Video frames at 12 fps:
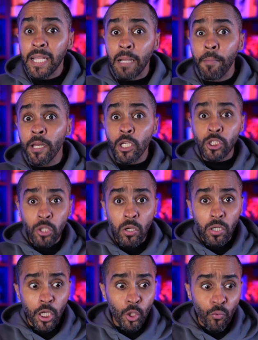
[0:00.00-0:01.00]
كمان
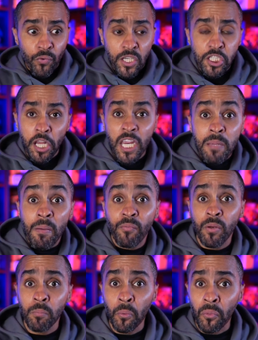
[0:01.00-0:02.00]
يشك إنه في جريمة في
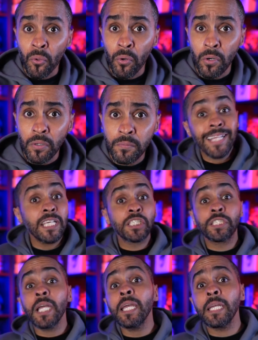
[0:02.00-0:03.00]
الموضوع هذا
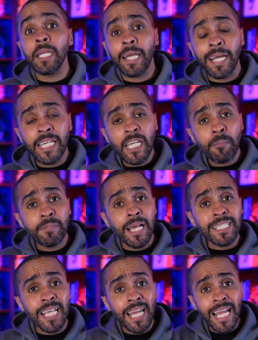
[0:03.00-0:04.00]
الشيء يخليه يبدأ
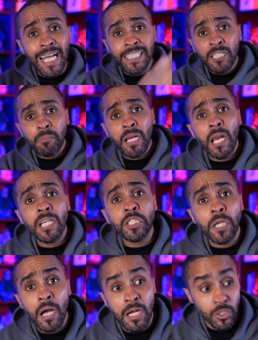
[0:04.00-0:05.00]
يسأل العديد من
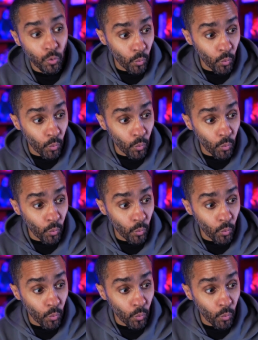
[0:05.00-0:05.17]
الأشخاص